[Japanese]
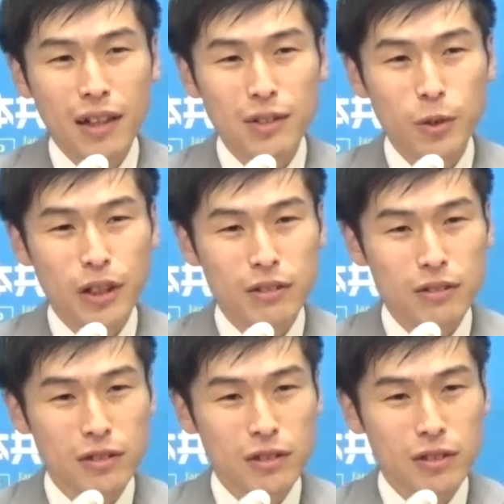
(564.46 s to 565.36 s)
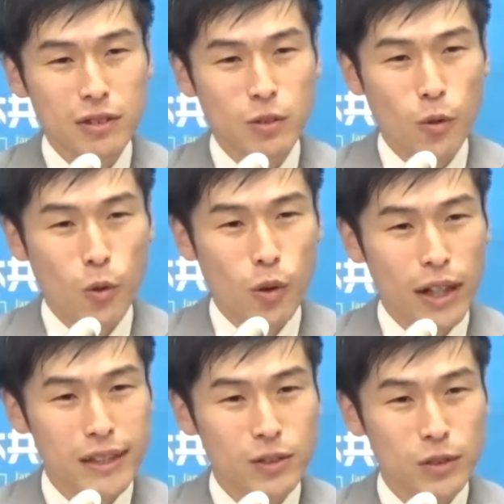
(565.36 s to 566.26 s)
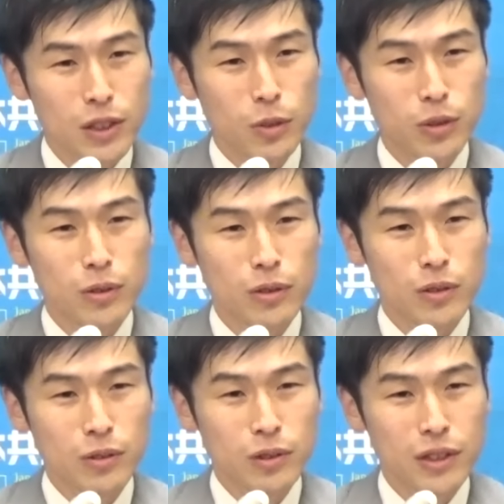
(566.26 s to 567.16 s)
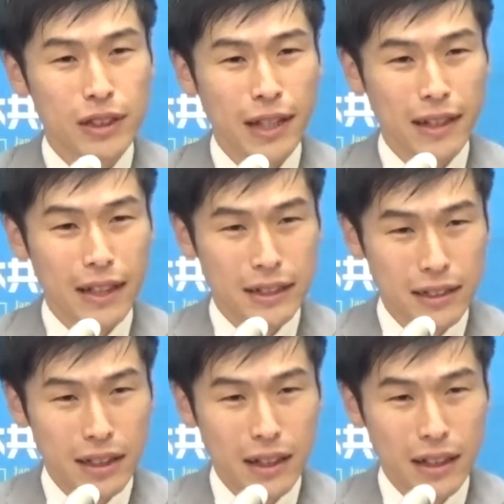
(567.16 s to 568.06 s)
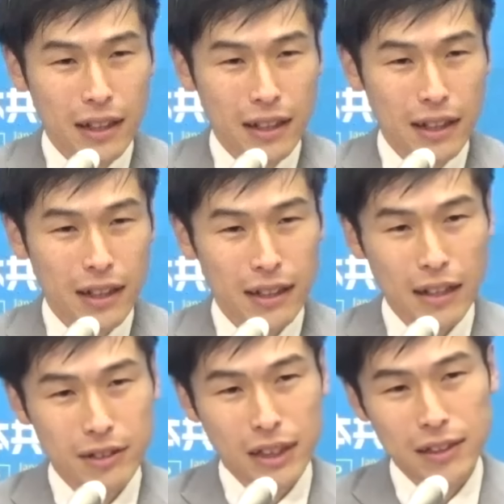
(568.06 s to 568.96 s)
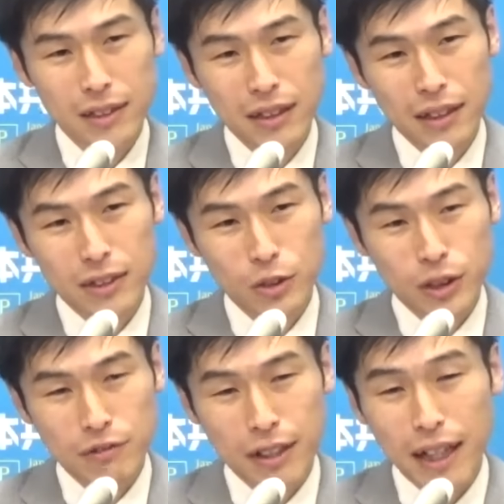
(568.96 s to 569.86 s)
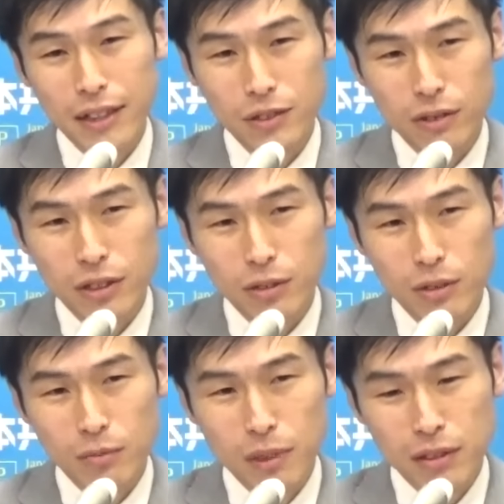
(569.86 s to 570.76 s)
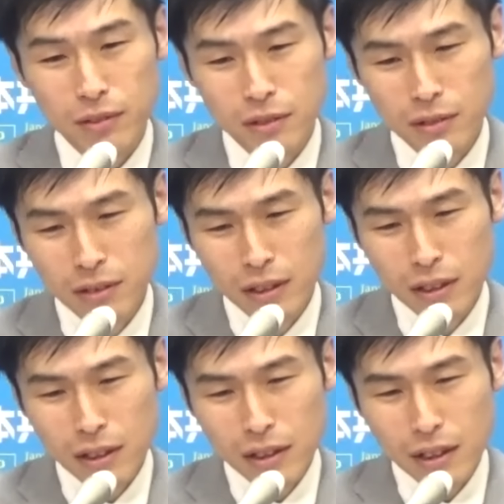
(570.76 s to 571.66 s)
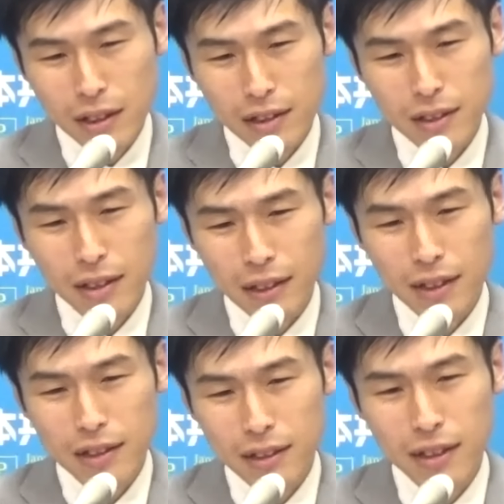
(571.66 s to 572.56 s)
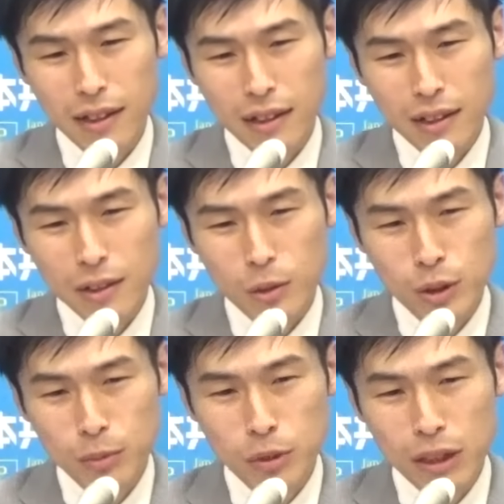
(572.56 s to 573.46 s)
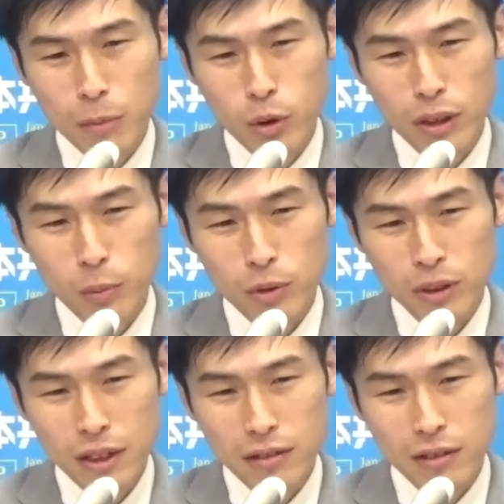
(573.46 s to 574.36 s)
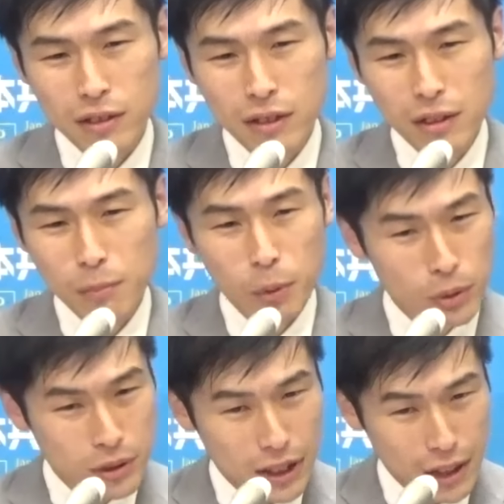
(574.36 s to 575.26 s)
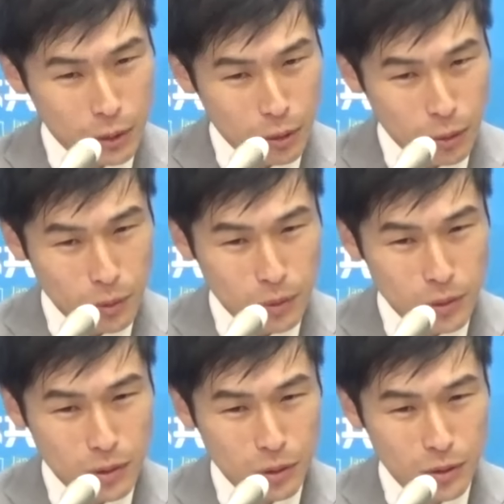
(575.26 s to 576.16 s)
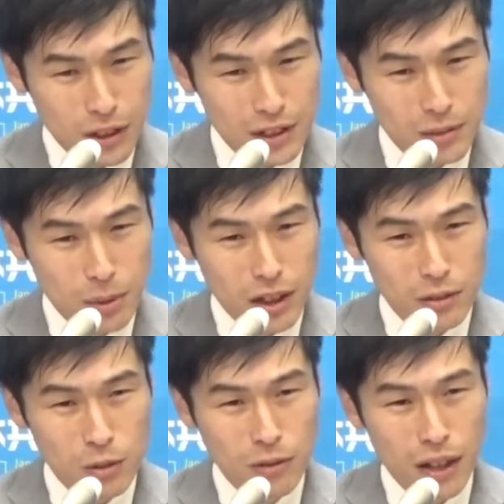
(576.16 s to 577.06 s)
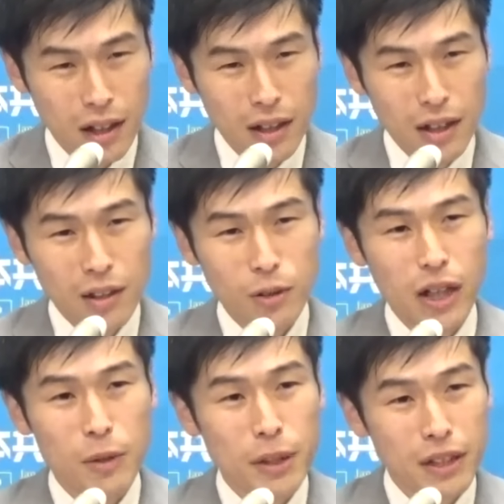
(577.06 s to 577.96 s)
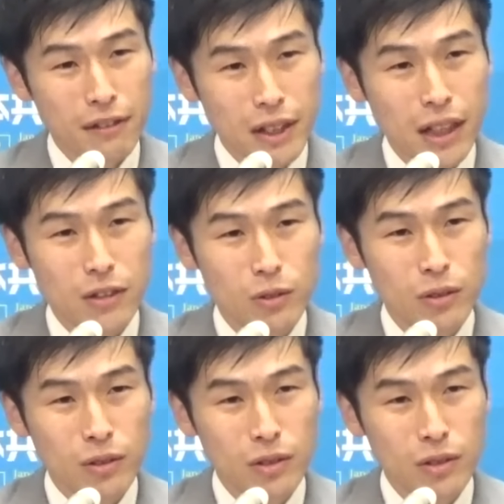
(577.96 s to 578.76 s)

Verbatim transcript: とにかく今国会中にという期限ありきでえ逆算して衆議院は来週にと、まあ、そういう、え期限ありきで不十分なものでもとにかくポーズだけを取ろうということで進めていくのはこれはやるべきではないと